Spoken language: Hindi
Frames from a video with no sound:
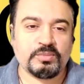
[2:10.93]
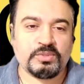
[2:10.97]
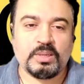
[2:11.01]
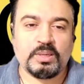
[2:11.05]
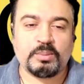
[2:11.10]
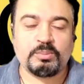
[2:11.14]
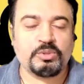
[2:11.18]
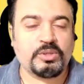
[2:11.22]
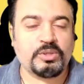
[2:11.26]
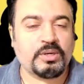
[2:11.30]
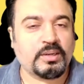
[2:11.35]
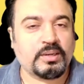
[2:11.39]

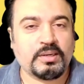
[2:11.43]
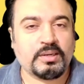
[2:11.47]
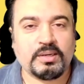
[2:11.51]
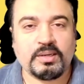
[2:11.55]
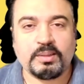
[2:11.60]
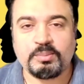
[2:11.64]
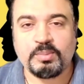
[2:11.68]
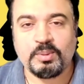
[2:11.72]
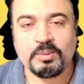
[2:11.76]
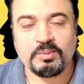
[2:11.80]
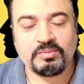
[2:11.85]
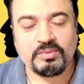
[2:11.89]
सामोराइट
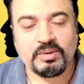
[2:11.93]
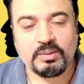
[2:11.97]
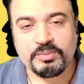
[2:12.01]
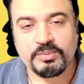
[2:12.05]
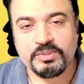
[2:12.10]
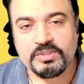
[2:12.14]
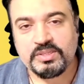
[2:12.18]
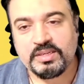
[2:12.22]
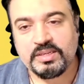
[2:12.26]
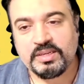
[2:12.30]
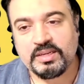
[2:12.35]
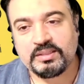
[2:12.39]
कभी
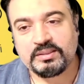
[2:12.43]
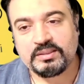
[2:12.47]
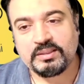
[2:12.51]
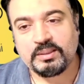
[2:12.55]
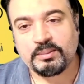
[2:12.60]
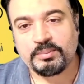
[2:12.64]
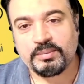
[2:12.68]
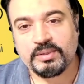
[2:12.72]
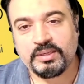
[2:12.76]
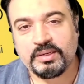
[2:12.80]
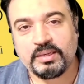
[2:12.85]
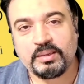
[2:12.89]
वापस नहीं आता
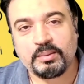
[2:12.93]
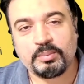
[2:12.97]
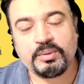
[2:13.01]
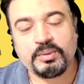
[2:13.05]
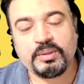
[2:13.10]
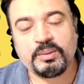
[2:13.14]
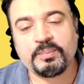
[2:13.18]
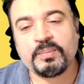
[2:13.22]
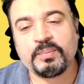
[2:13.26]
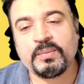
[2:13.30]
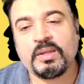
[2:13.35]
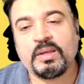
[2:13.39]
अपने घर
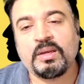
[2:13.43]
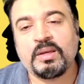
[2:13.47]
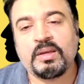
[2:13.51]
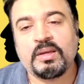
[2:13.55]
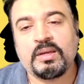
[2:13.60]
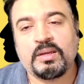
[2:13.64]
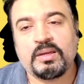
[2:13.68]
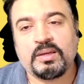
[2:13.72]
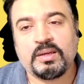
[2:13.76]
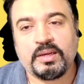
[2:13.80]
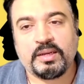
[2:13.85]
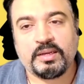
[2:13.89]
पे
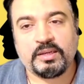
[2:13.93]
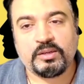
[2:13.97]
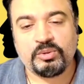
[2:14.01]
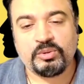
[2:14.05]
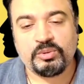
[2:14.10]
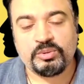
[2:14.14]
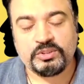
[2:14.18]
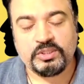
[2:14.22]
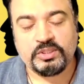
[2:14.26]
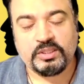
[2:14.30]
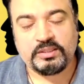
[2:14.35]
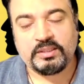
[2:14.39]
कहीं
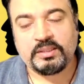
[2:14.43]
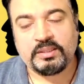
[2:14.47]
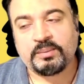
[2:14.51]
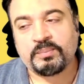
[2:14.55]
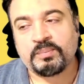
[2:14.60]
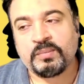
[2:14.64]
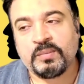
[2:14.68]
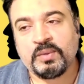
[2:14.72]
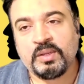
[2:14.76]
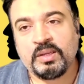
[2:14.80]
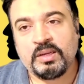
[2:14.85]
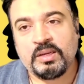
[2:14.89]
खो जाता
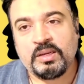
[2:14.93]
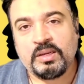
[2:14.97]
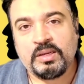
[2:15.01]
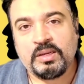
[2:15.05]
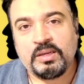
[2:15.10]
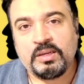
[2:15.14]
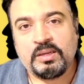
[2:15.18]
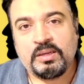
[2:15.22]
है